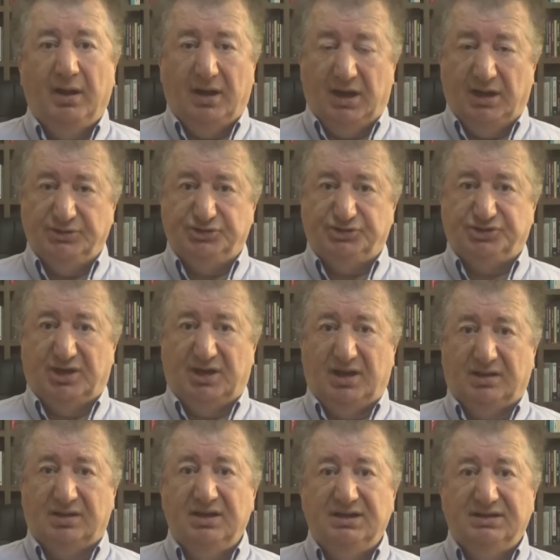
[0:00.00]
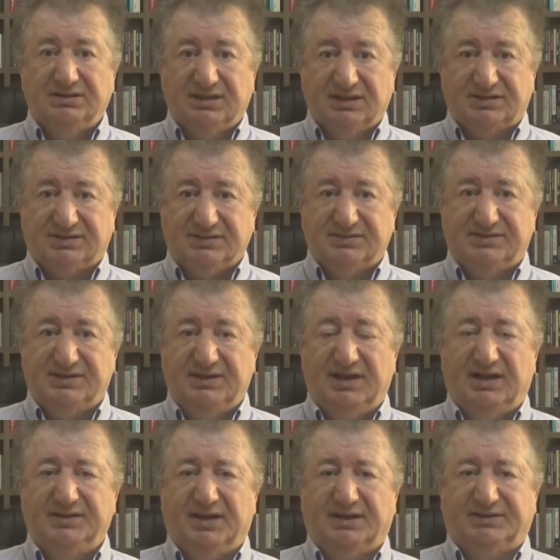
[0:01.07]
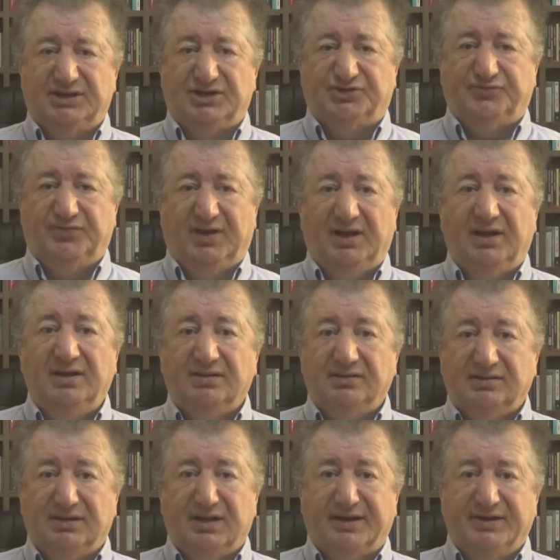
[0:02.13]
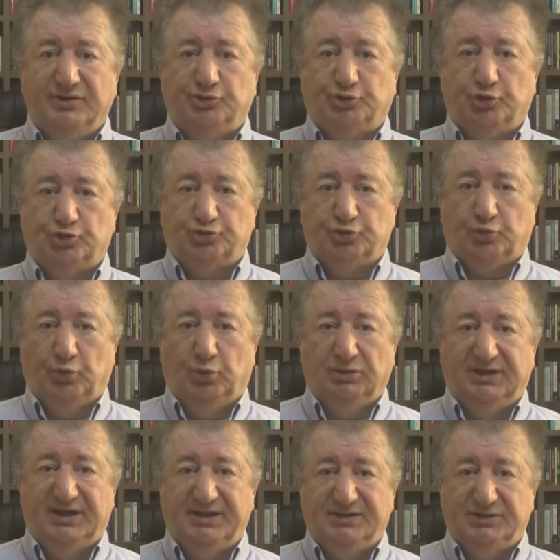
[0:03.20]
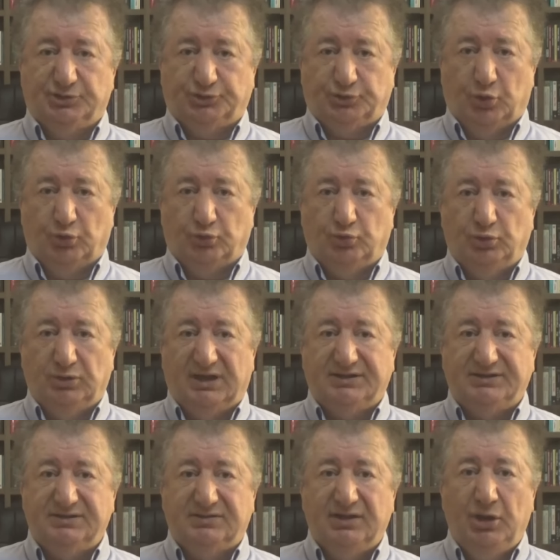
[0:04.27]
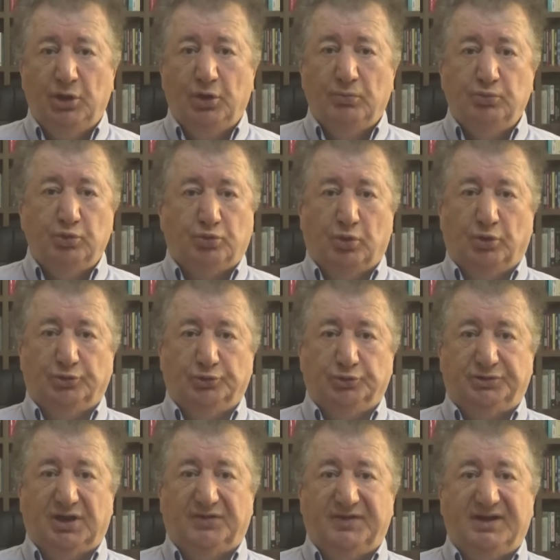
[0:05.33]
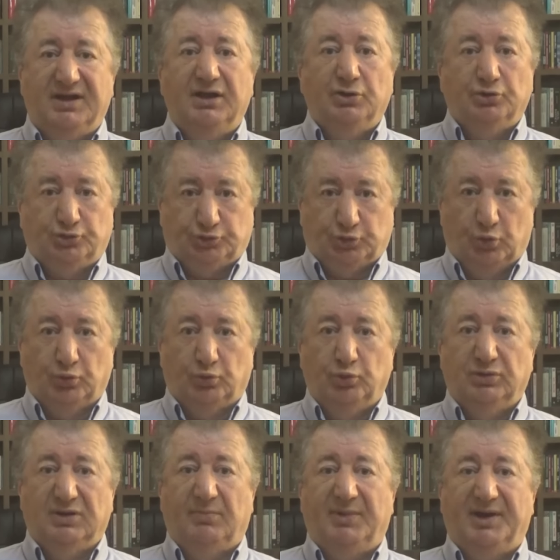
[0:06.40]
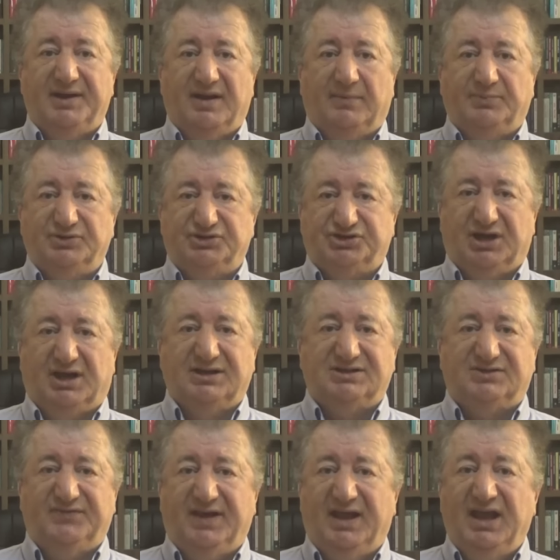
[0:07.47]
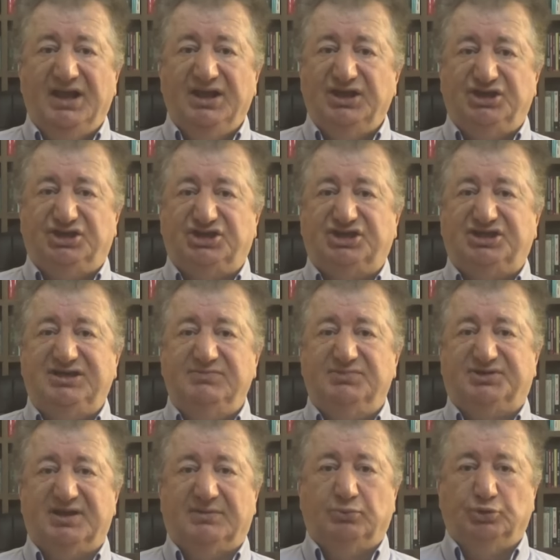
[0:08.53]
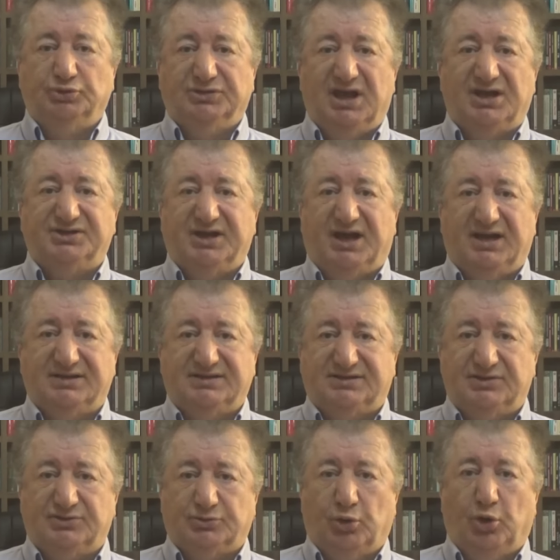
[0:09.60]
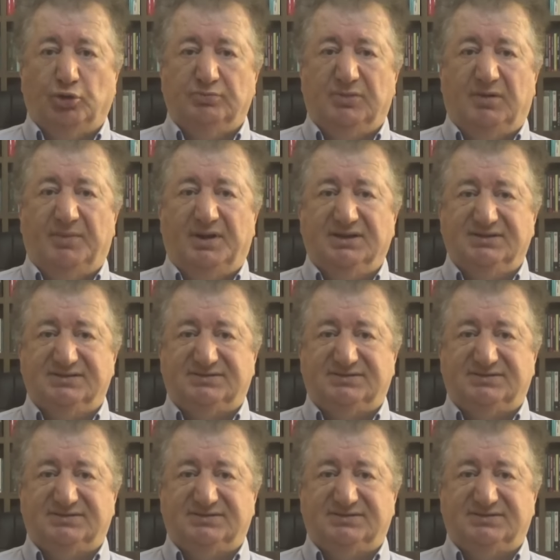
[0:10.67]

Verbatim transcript: Ancak nasıl Sinan Ateş ve Narin Çocuk olayını sorguladık, bu konuda da sorgulama yapacağız ve hiç kimse bundan rahatsız olmamalı.